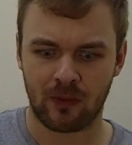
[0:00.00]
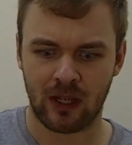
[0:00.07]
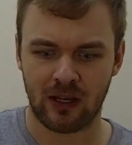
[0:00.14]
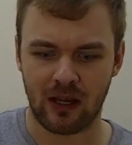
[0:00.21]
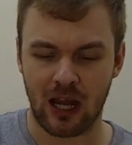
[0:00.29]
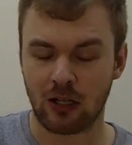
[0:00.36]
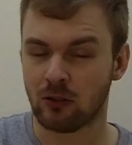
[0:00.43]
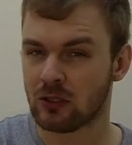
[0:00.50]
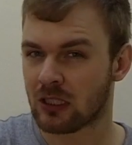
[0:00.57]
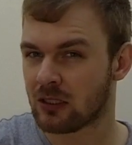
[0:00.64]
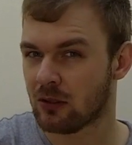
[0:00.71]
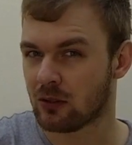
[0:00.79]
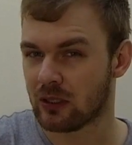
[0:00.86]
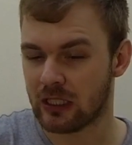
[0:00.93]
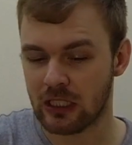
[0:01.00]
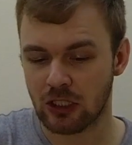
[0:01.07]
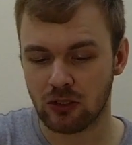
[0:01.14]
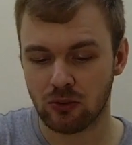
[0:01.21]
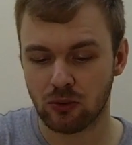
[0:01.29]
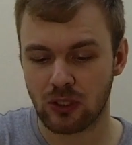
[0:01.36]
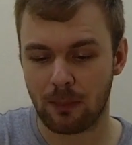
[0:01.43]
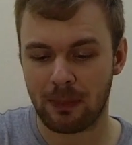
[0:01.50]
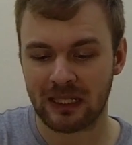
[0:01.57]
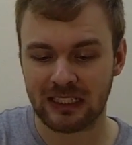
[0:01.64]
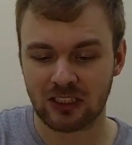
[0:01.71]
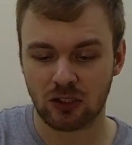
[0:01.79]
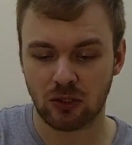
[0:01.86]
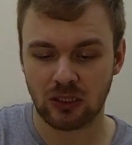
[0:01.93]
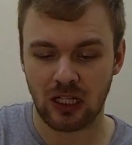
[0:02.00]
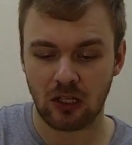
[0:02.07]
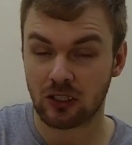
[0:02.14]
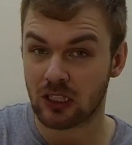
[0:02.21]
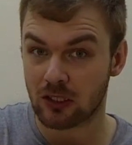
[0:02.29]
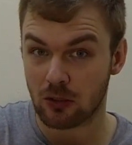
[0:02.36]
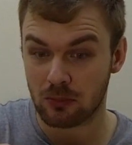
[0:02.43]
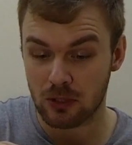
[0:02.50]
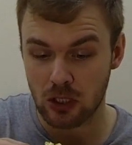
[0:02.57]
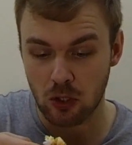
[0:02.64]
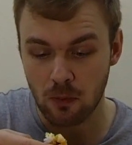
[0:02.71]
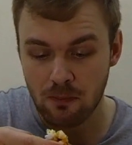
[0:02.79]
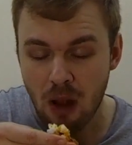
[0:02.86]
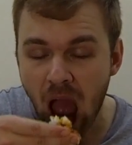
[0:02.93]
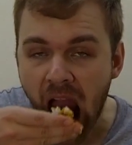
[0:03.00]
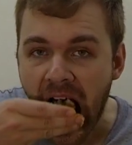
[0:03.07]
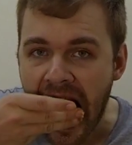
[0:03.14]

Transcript: Nah, aku nggak tahu ini udah pernah sold out atau belum?